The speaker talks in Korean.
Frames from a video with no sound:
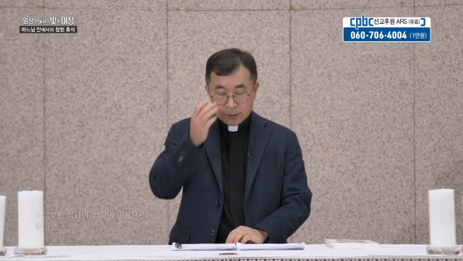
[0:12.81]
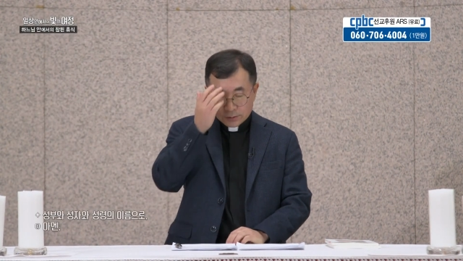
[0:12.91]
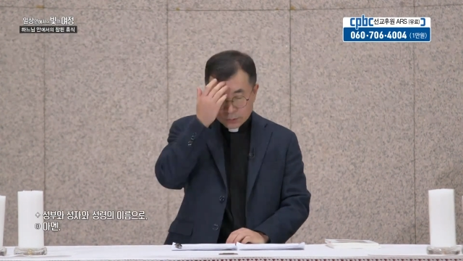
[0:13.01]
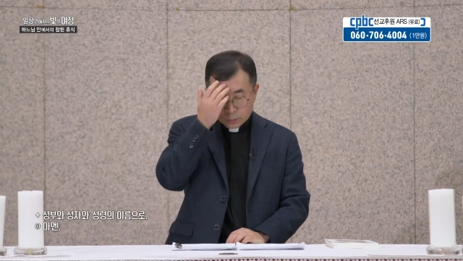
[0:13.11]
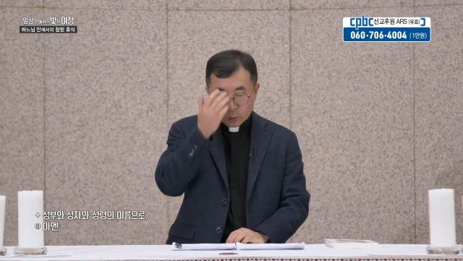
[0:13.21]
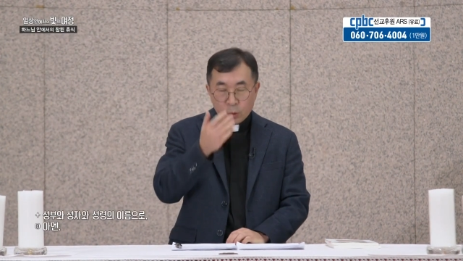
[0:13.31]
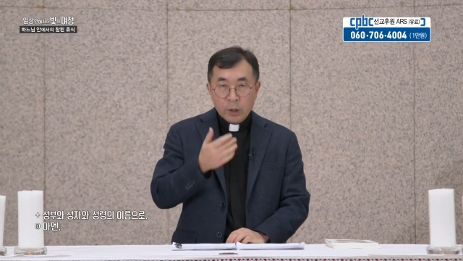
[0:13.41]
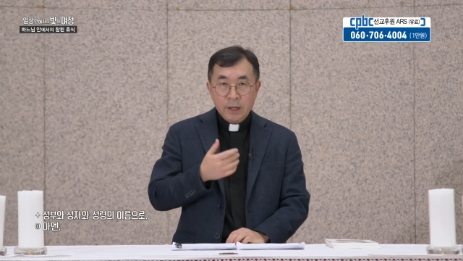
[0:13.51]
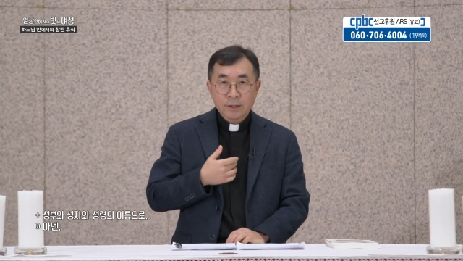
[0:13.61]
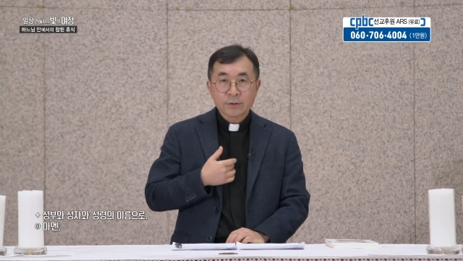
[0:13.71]

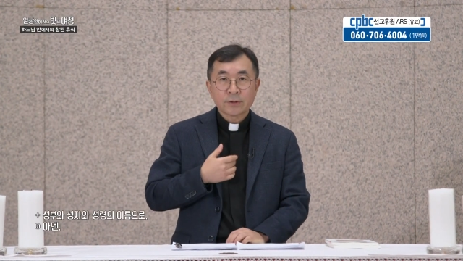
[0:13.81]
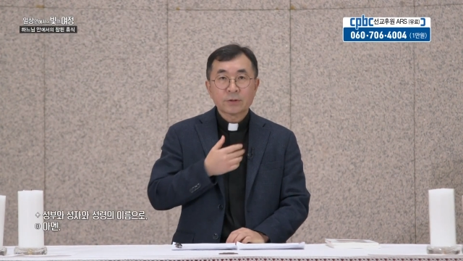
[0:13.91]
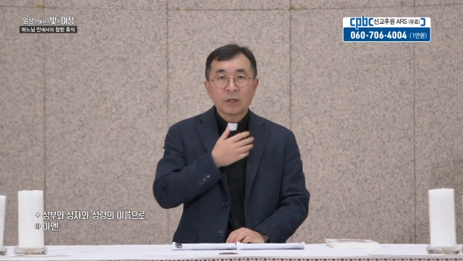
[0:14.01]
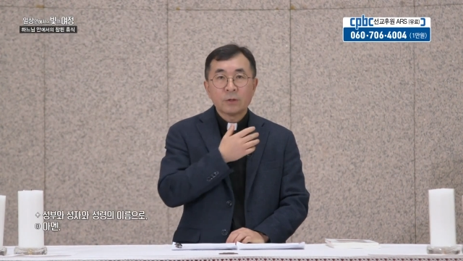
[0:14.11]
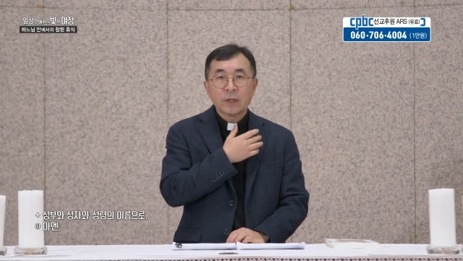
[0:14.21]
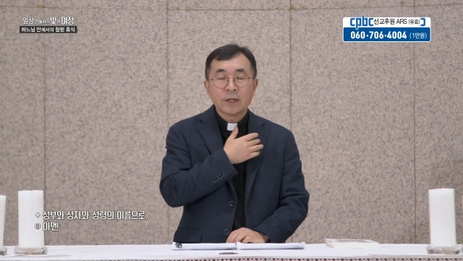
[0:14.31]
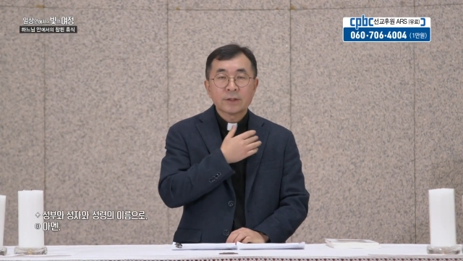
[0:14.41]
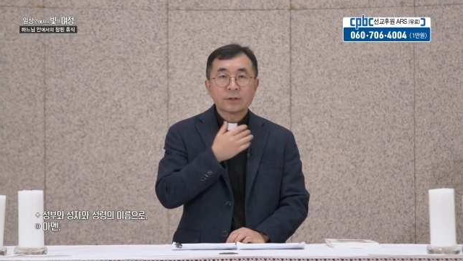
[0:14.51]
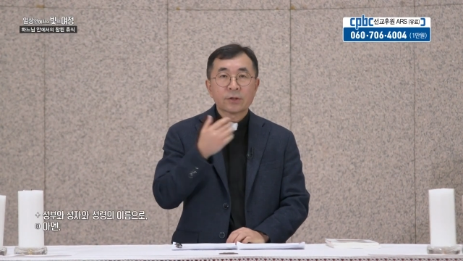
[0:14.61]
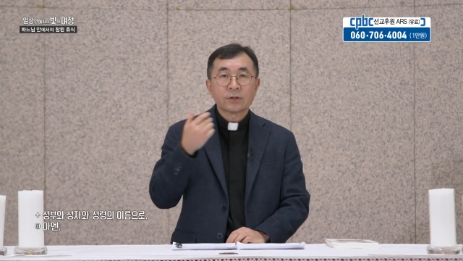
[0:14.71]
성부와 성자와
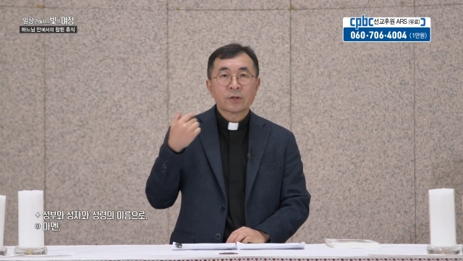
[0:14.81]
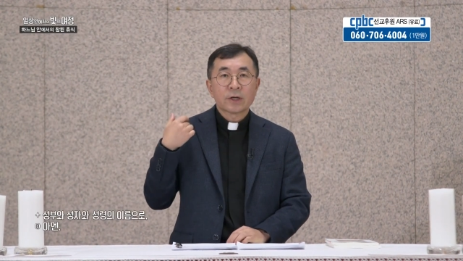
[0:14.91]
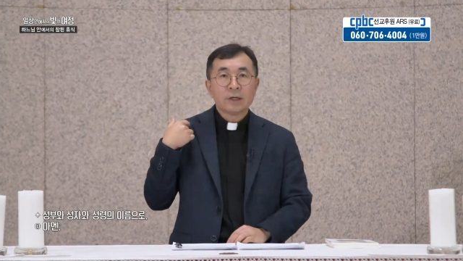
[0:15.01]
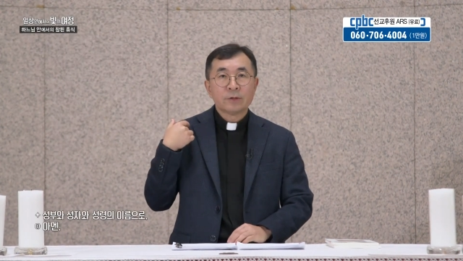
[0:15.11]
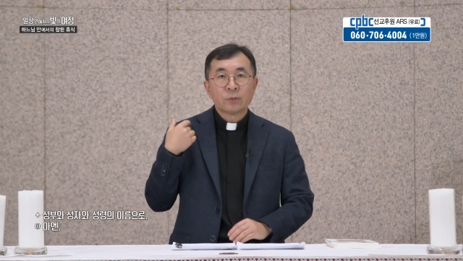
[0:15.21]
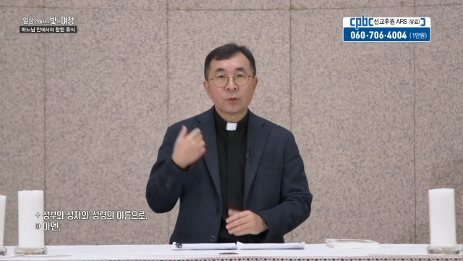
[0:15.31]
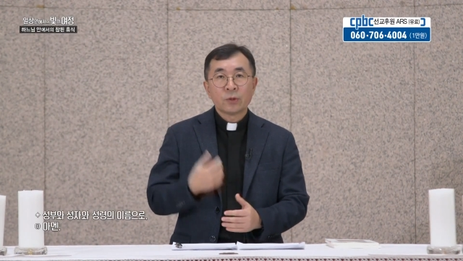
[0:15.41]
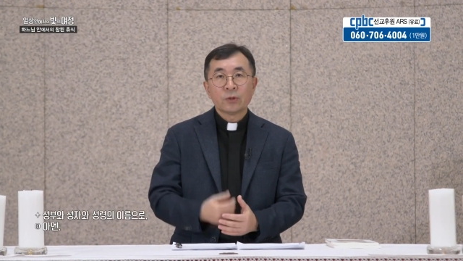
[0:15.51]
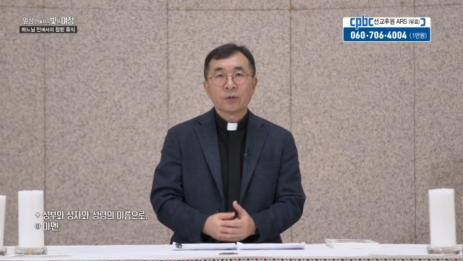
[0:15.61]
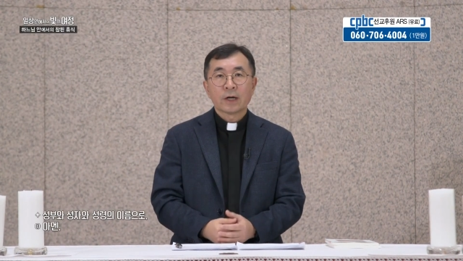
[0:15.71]
성령의
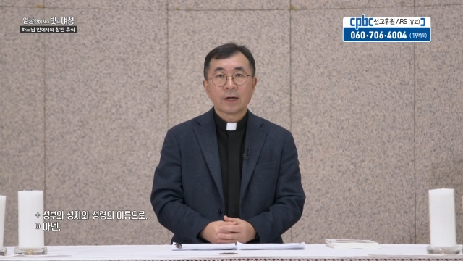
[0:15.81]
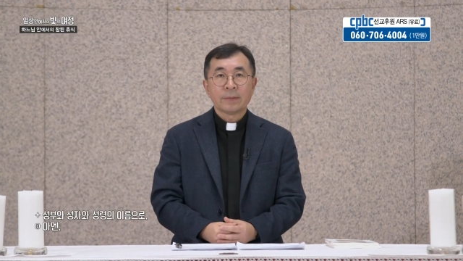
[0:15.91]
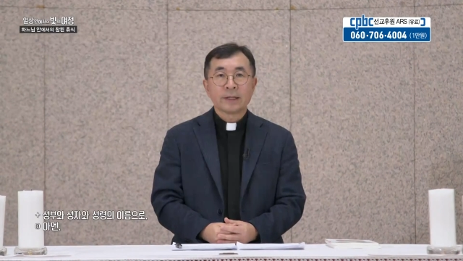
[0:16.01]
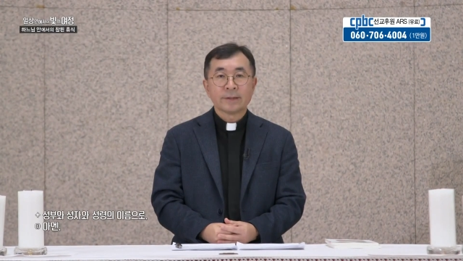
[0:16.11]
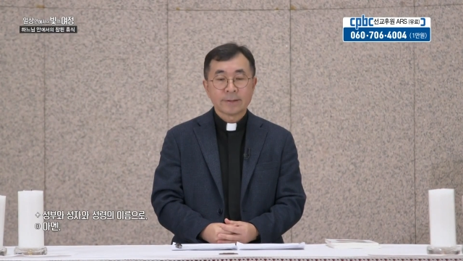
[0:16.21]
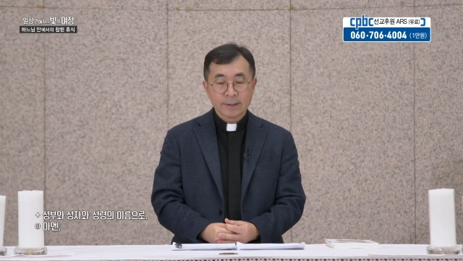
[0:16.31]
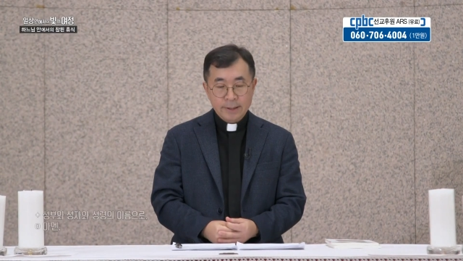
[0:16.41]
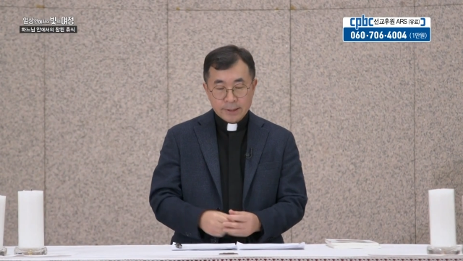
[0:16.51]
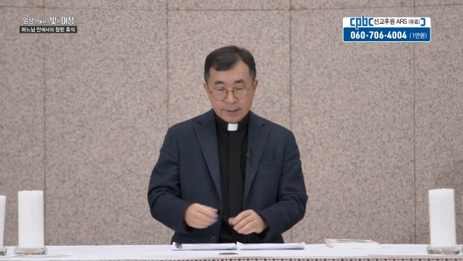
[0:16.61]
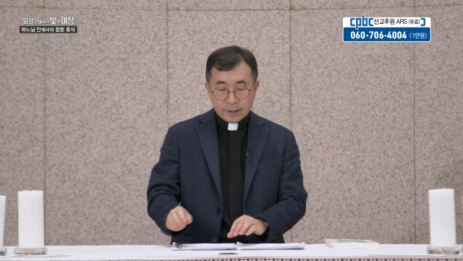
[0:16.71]
이름으로 아멘.
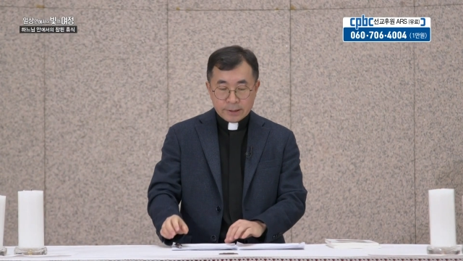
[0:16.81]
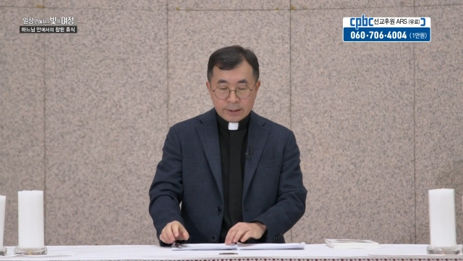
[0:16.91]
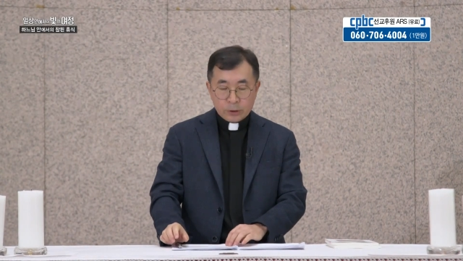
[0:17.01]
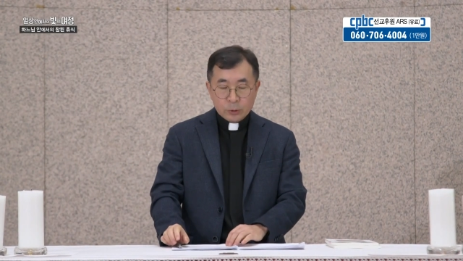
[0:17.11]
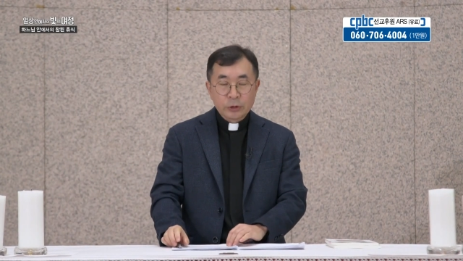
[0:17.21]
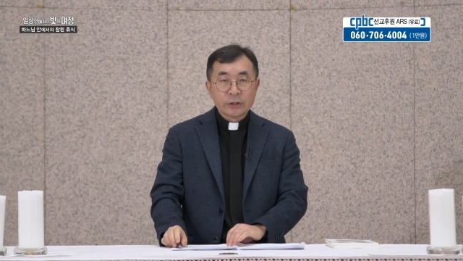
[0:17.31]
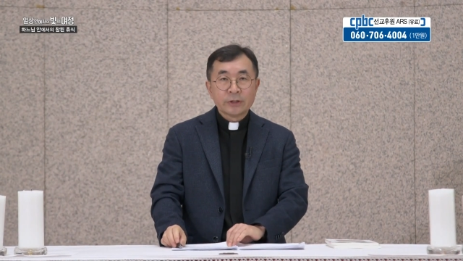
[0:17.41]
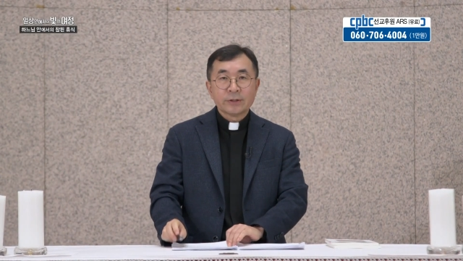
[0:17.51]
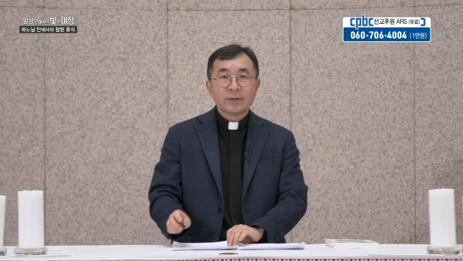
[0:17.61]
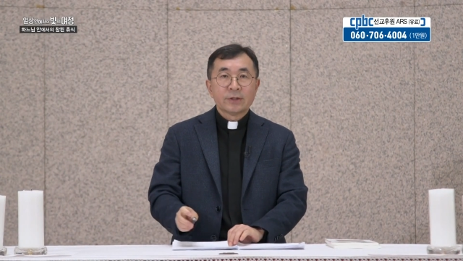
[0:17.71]
예,
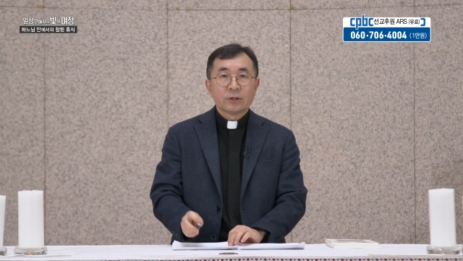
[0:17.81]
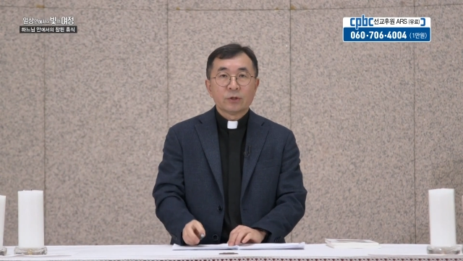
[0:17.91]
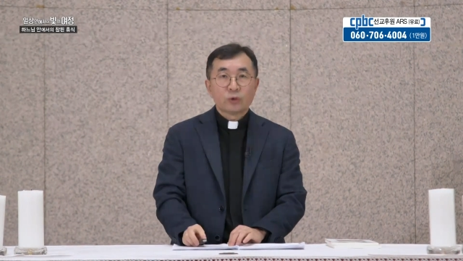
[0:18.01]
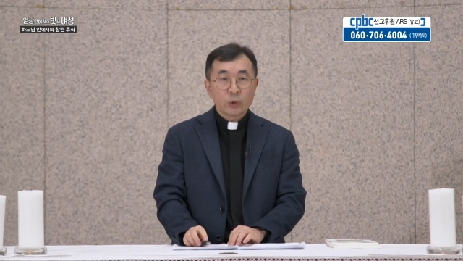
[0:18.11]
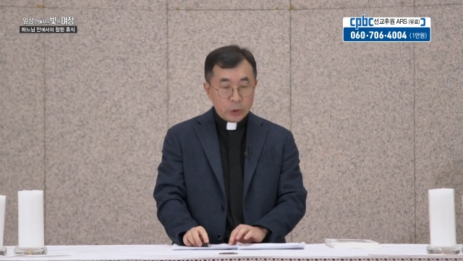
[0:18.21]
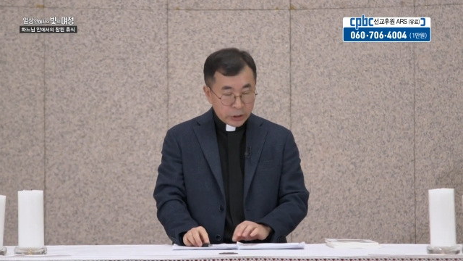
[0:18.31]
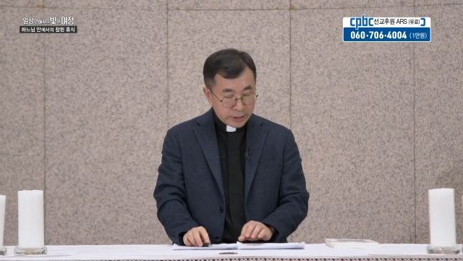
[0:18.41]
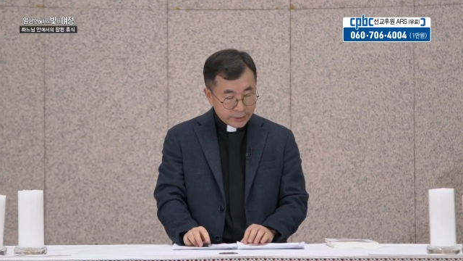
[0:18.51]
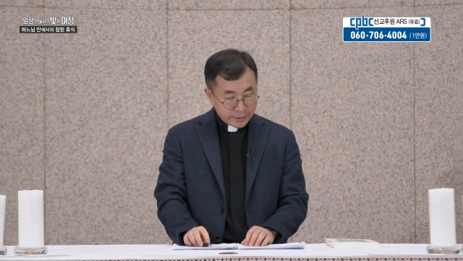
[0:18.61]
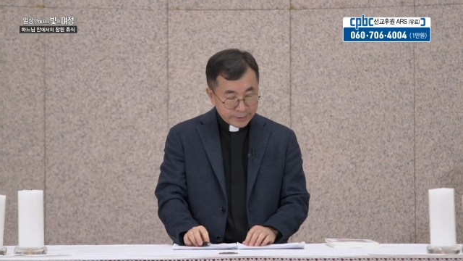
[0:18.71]
오늘은
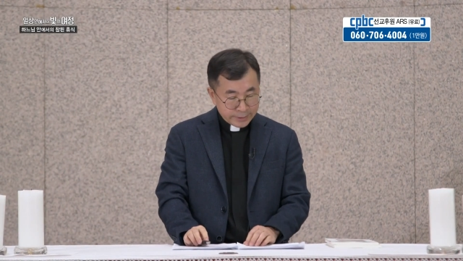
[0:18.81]
수요일